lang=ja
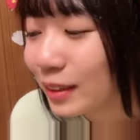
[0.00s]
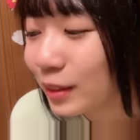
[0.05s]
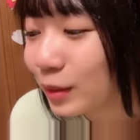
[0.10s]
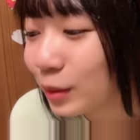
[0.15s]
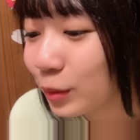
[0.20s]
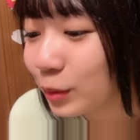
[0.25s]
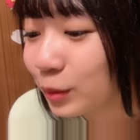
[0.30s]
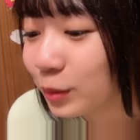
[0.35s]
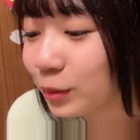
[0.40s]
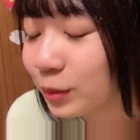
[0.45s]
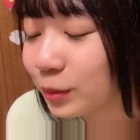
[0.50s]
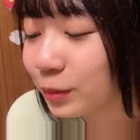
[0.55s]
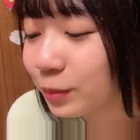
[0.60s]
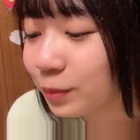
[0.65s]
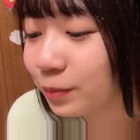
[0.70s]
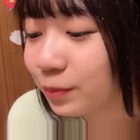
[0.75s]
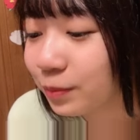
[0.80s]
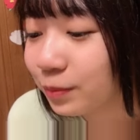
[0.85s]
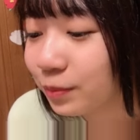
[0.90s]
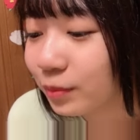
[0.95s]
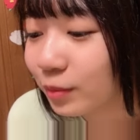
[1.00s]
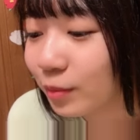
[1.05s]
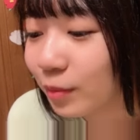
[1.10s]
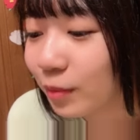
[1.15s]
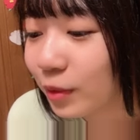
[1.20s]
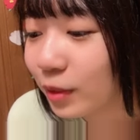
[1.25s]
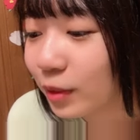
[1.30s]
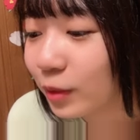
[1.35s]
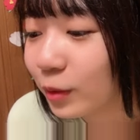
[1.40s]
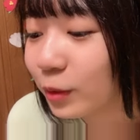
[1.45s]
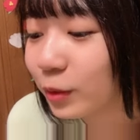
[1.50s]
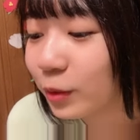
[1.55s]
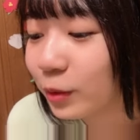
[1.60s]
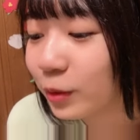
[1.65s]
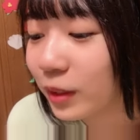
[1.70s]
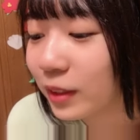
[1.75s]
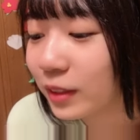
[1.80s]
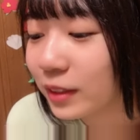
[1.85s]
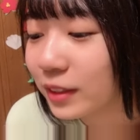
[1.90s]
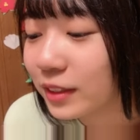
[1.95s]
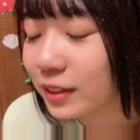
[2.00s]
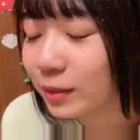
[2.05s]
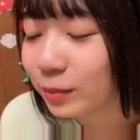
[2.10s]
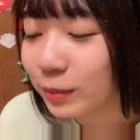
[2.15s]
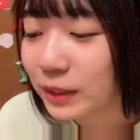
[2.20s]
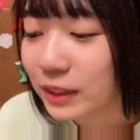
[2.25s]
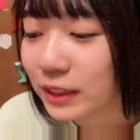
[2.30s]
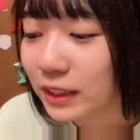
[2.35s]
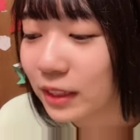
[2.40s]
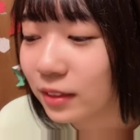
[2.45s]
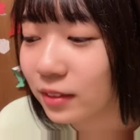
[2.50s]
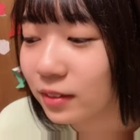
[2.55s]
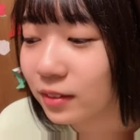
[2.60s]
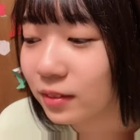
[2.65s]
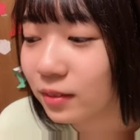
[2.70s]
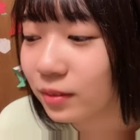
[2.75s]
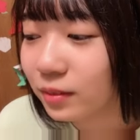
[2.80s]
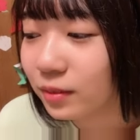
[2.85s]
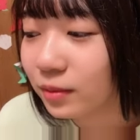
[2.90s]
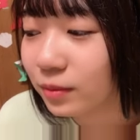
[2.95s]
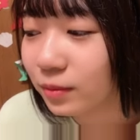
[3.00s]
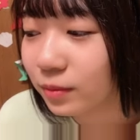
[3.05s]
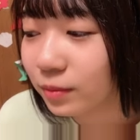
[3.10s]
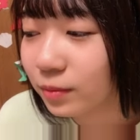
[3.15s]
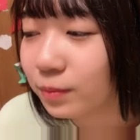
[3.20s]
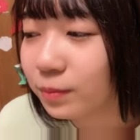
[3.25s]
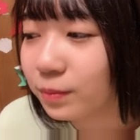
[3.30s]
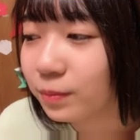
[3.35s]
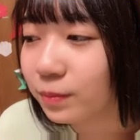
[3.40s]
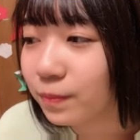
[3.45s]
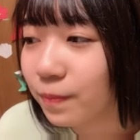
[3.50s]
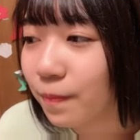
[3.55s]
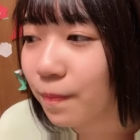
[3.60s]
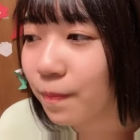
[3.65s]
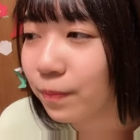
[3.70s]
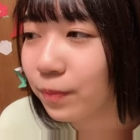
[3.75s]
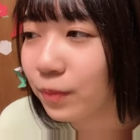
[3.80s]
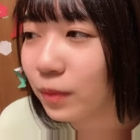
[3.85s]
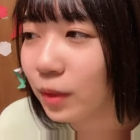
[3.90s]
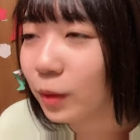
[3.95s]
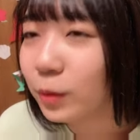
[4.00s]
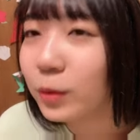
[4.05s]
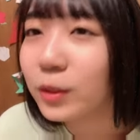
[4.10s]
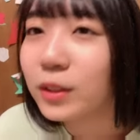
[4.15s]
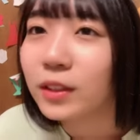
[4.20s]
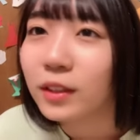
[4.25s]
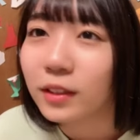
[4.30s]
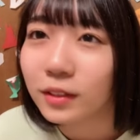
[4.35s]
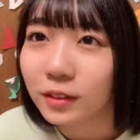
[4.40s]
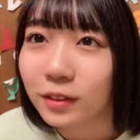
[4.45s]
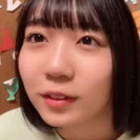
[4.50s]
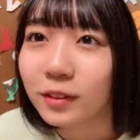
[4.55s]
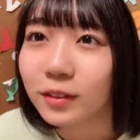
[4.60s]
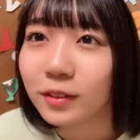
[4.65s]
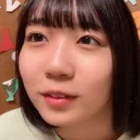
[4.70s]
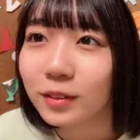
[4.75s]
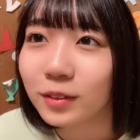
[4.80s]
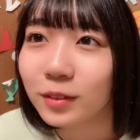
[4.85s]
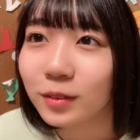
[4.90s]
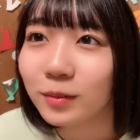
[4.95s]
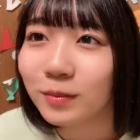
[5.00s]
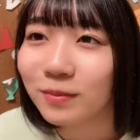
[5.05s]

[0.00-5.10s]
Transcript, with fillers: そういろいろお話ししました楽しかったです